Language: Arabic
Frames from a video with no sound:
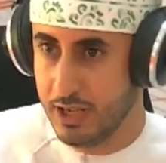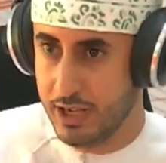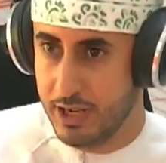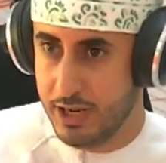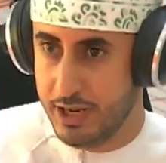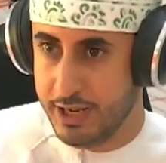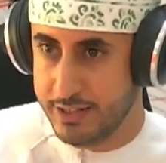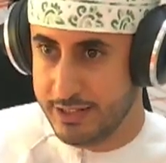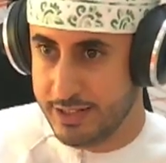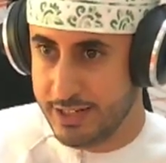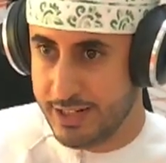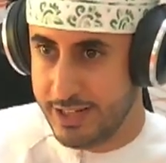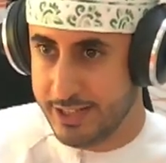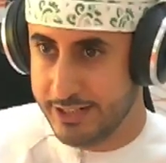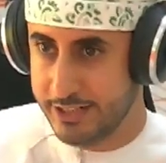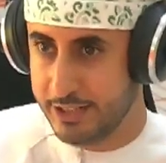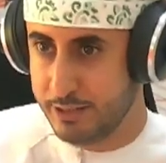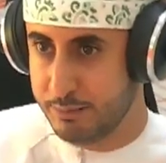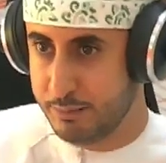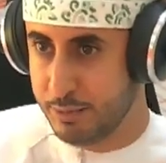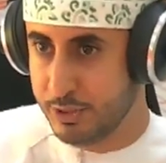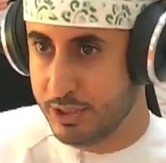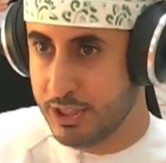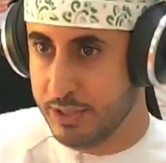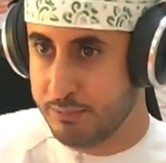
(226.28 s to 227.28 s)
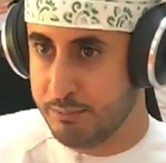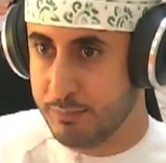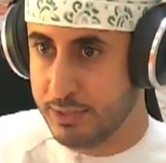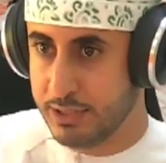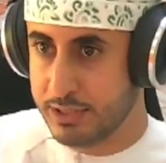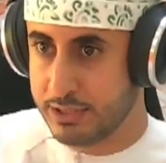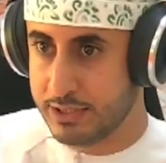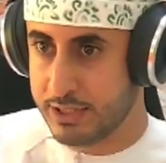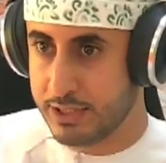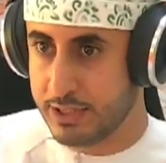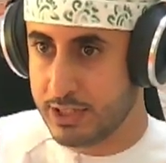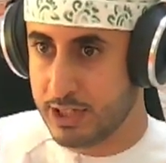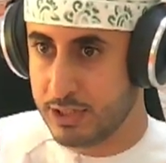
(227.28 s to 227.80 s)
مم. هذا الحديد بيجيب من
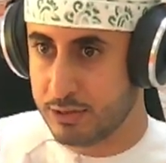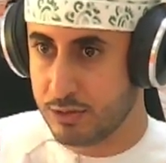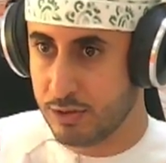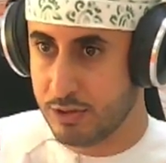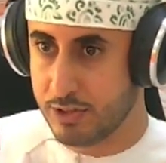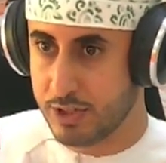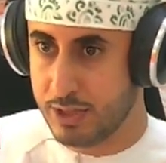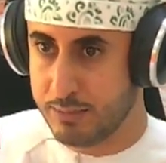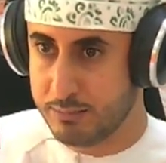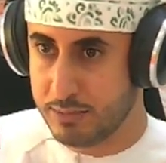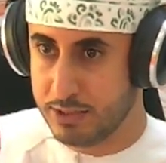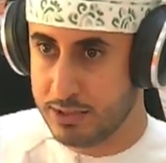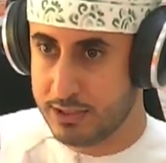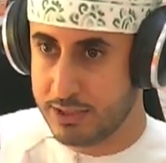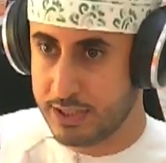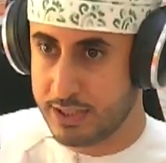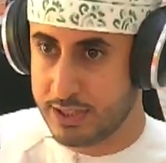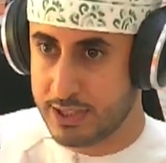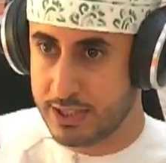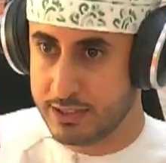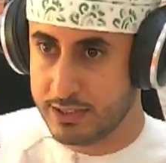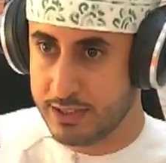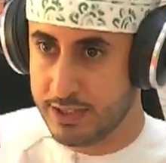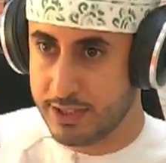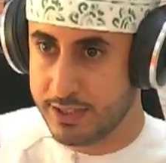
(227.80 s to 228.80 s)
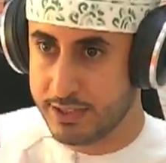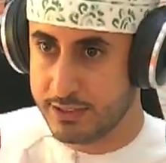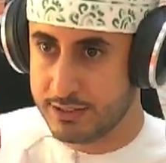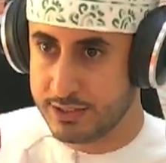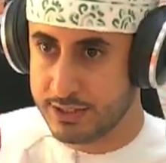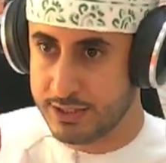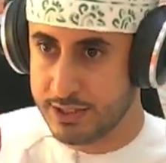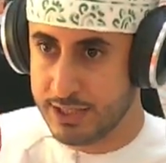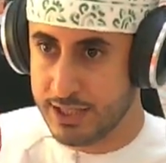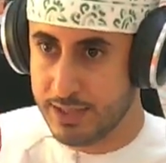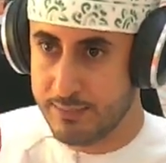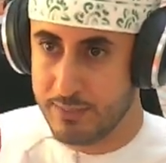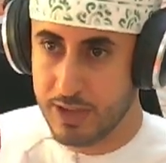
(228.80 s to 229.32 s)
شركات اخرى من شركات
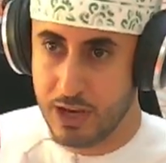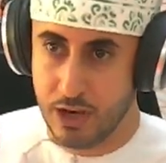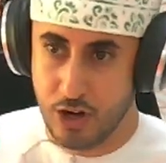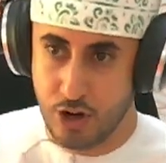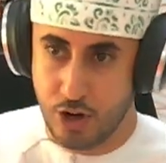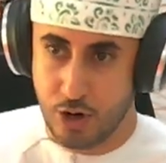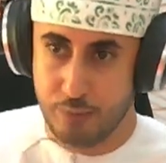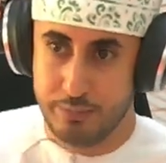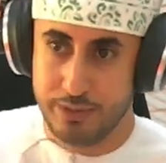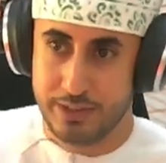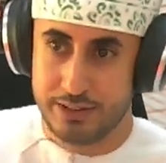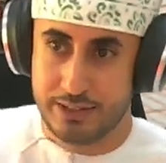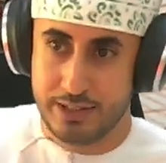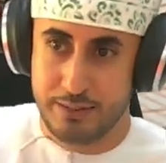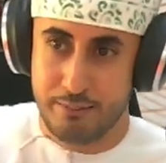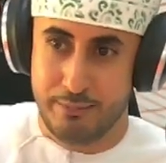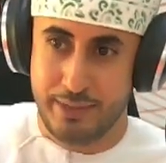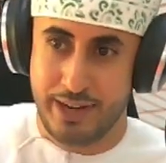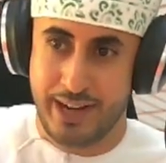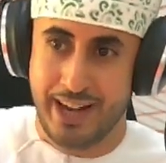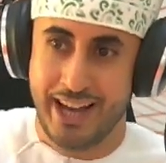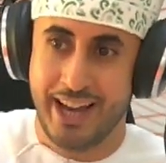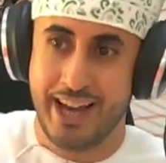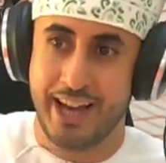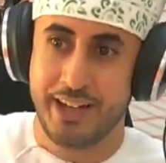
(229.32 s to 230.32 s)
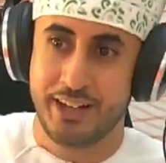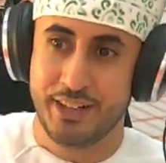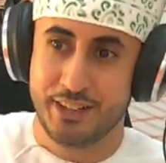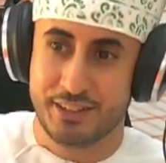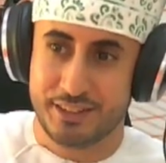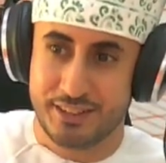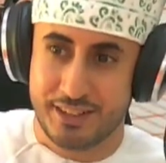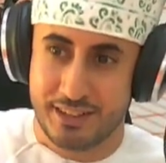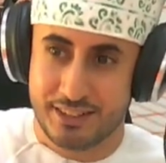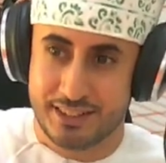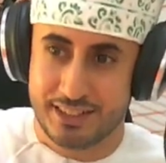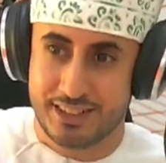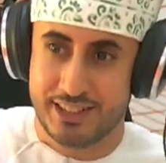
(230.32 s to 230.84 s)
خارجيه وبيتم اعاده
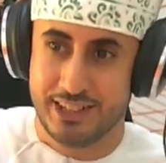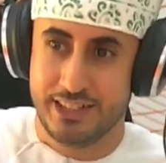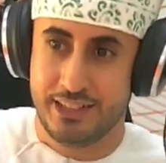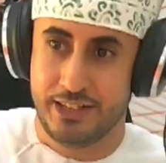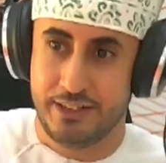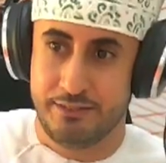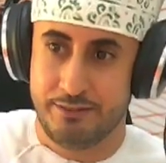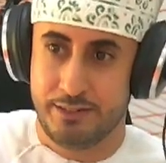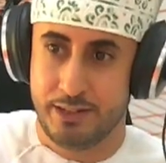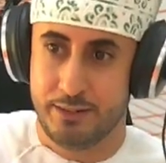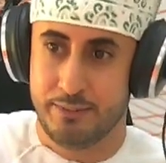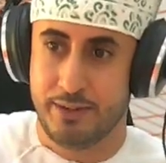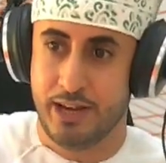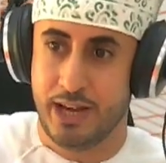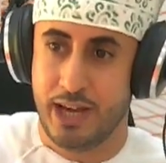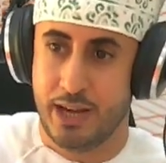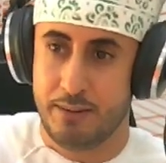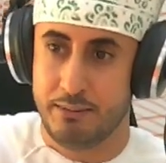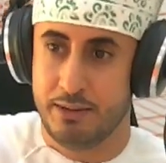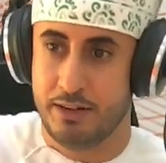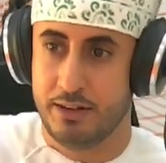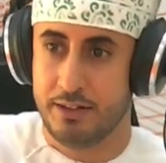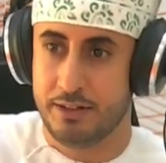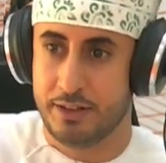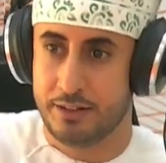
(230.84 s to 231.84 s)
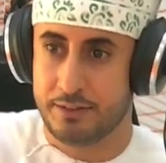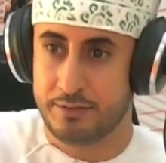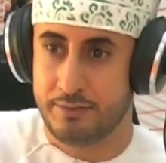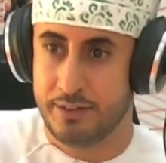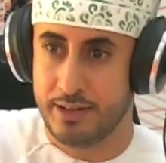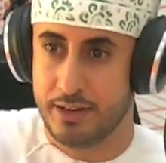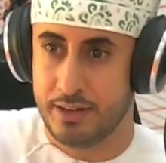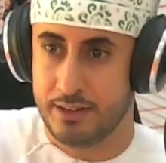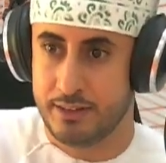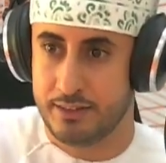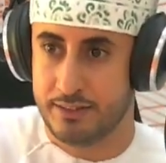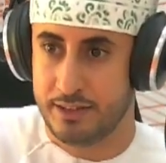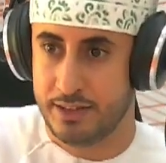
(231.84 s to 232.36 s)
تشكيله في معامل
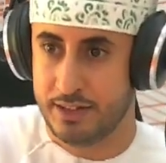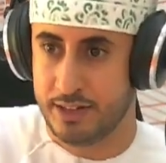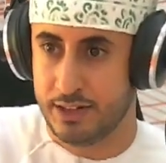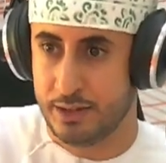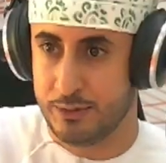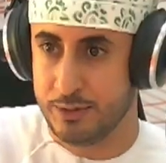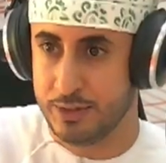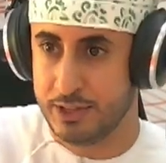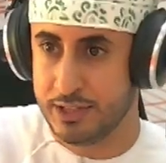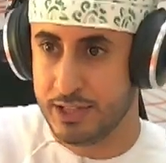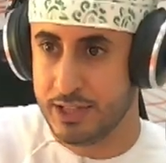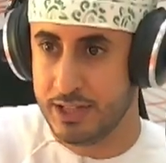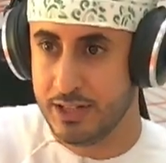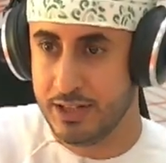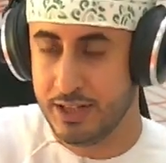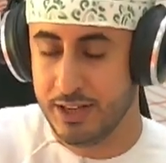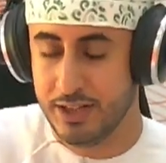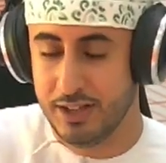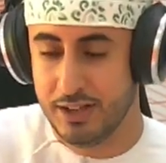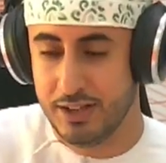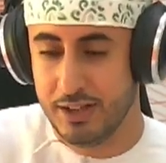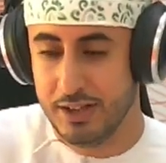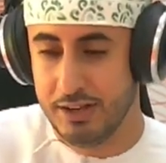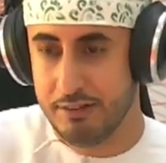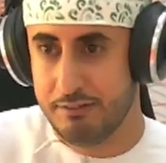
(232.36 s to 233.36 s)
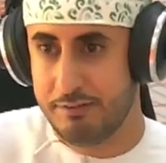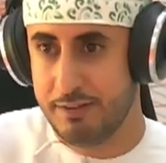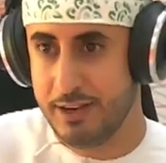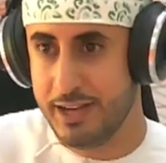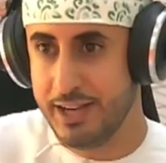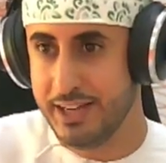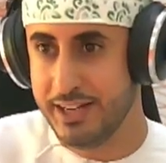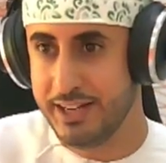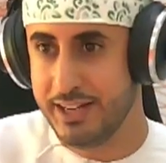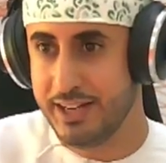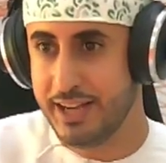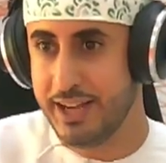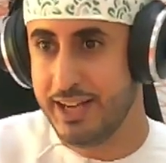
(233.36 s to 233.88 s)
الدرفله الثانويه
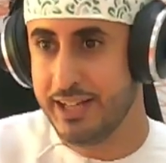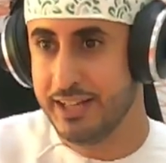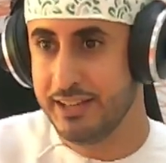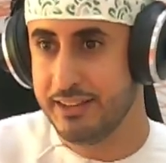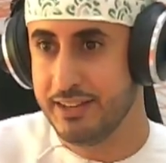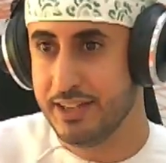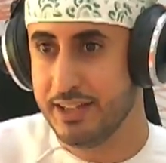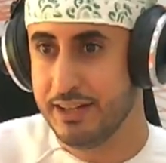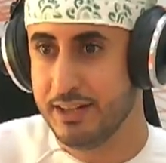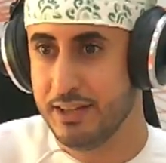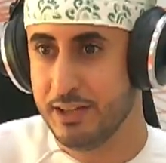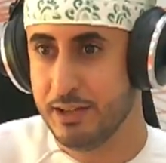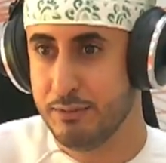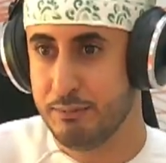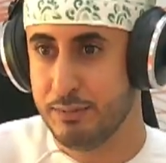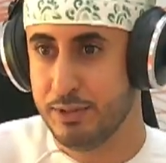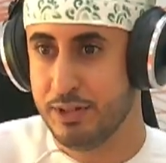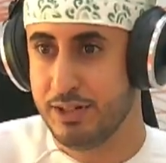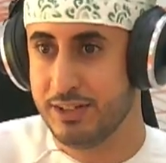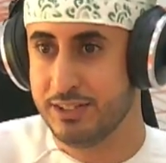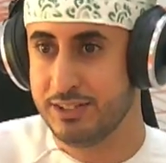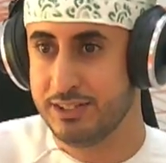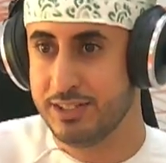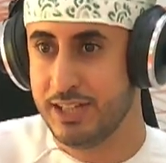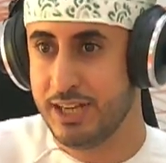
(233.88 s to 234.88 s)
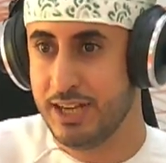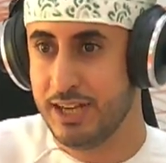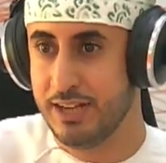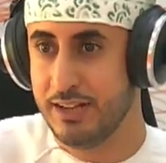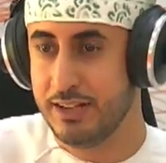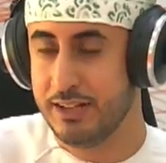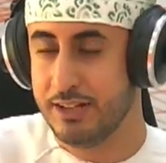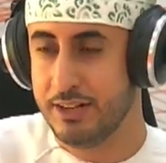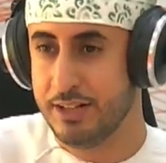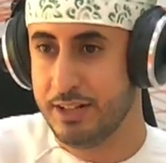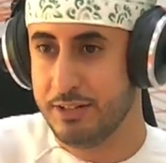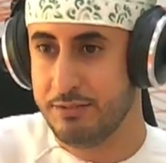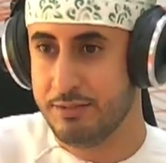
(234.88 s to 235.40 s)
فهنا ايضا بنرجع
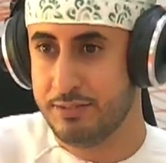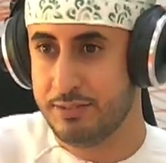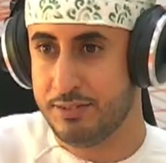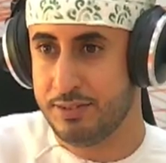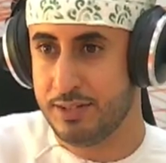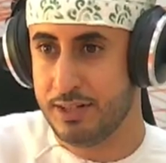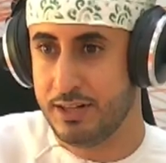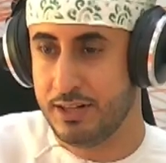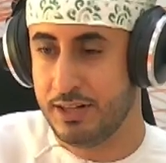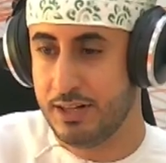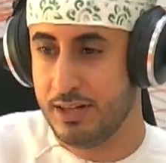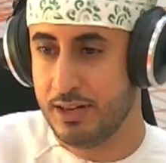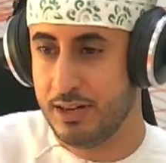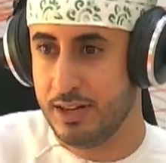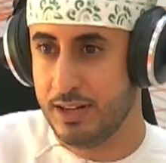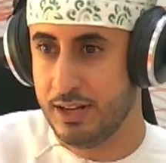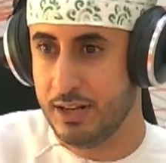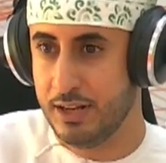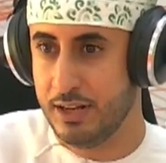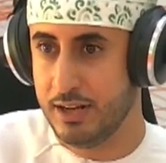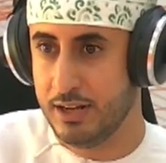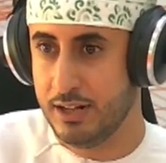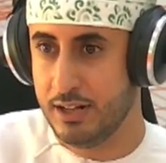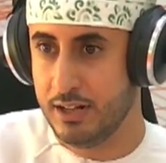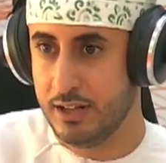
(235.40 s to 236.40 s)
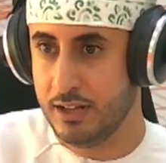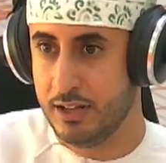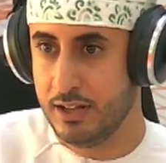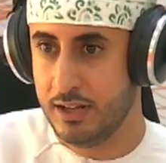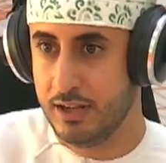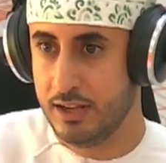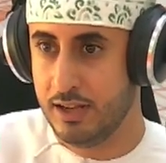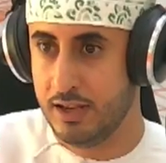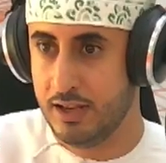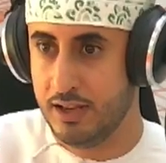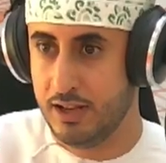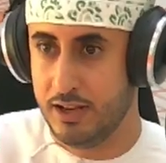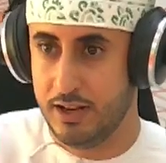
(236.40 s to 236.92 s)
لنفس الـ الـ
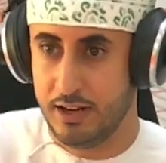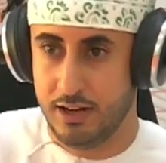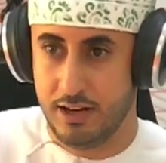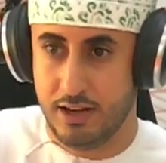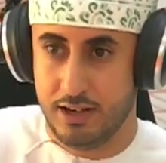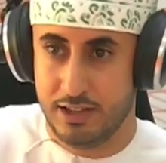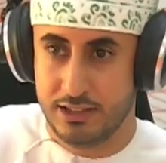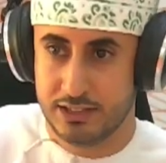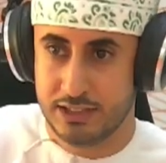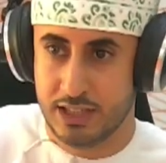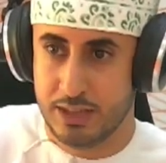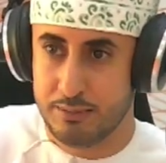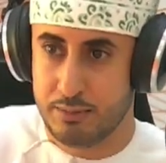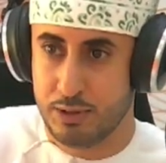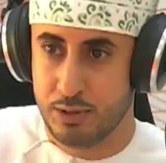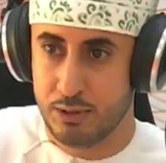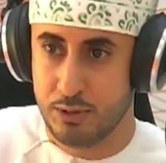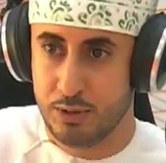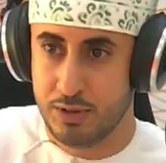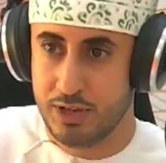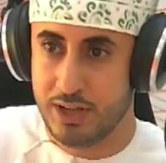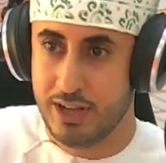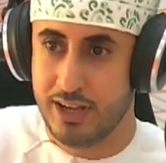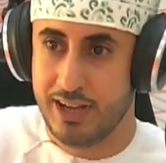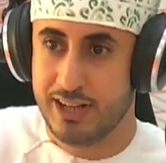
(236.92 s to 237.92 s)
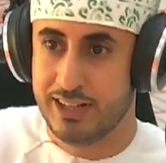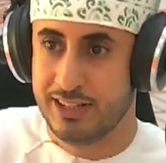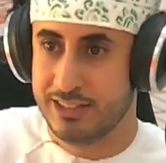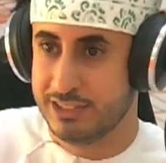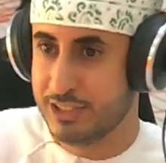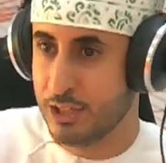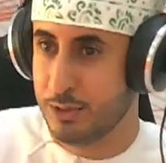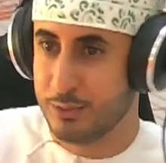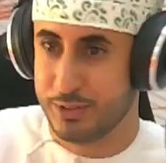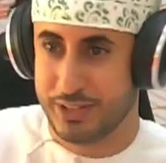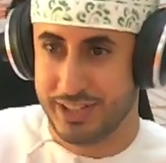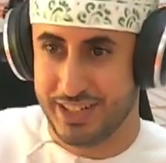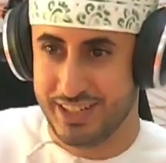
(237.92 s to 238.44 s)
الـ الاجابه الاولى
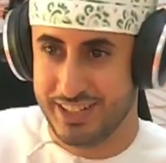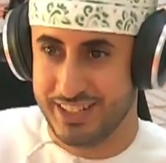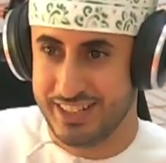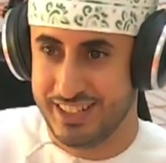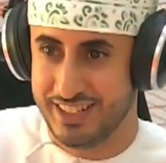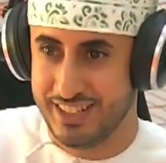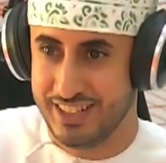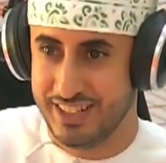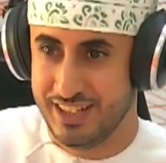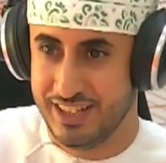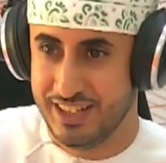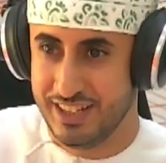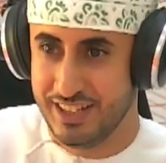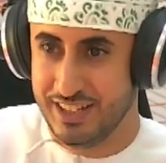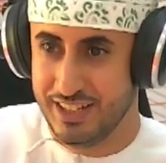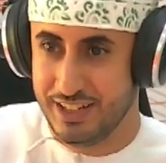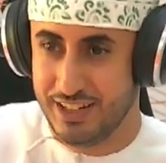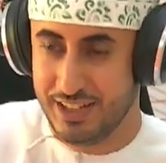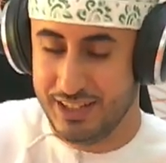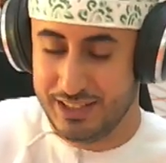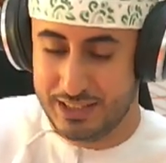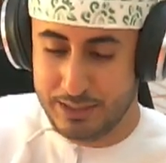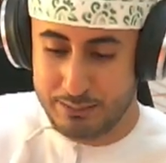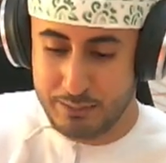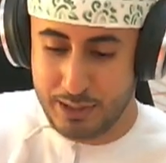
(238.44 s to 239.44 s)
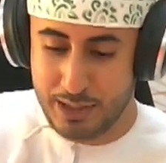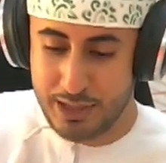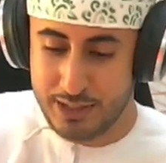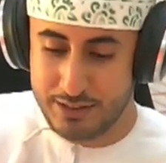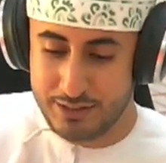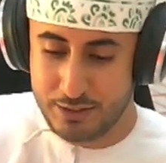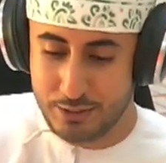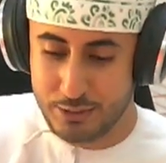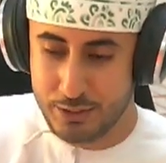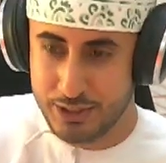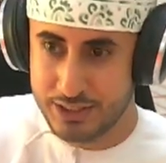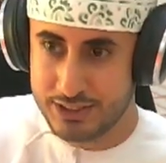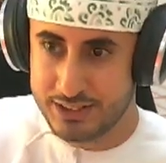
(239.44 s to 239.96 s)
الجوده. انت ما
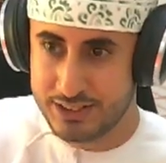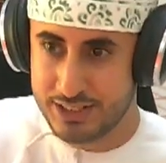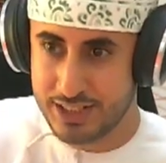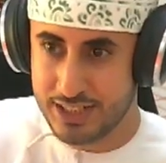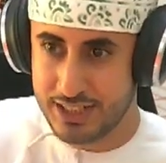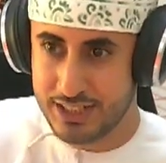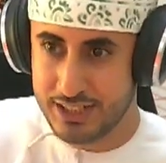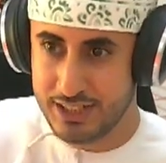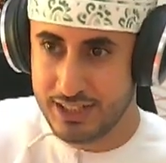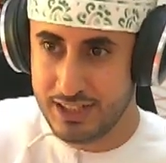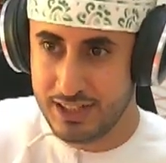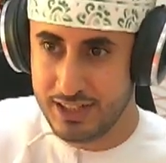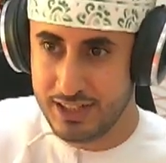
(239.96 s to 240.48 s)
سويت شيء